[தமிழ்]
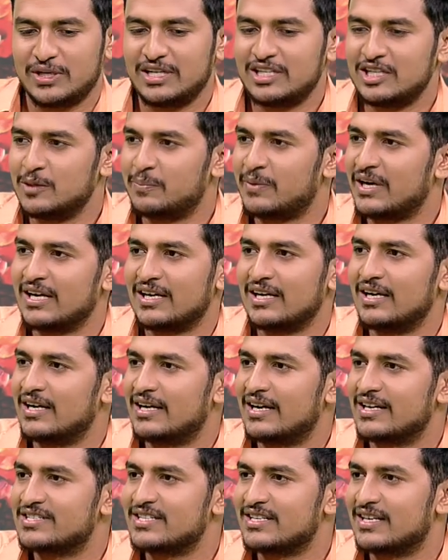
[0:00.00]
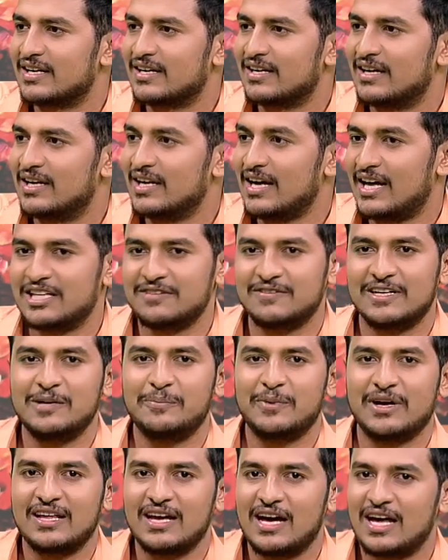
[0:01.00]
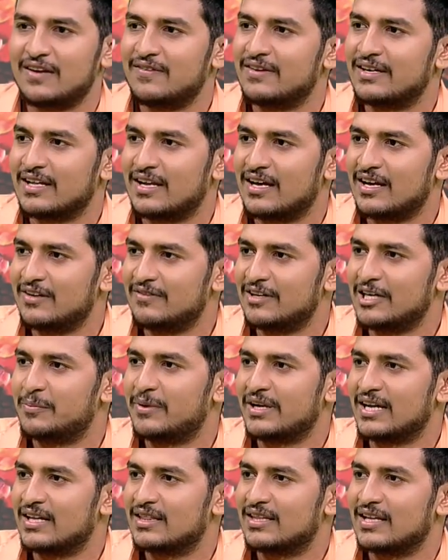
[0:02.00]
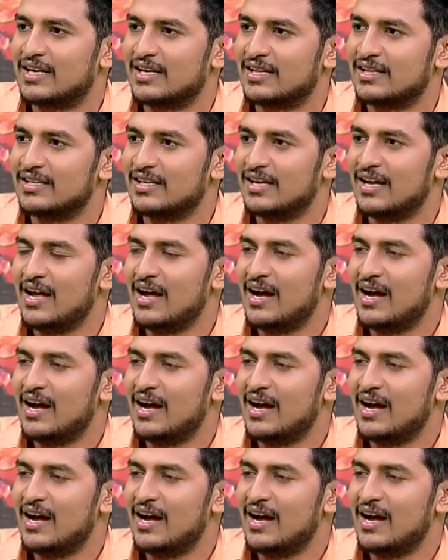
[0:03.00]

தொடர்ந்து படங்களில் நடிச்சிட்டு இருக்காரு அது வெளிப்படையாக அறிவிக்கிறாரு வெளிப்படையாக தெரியுது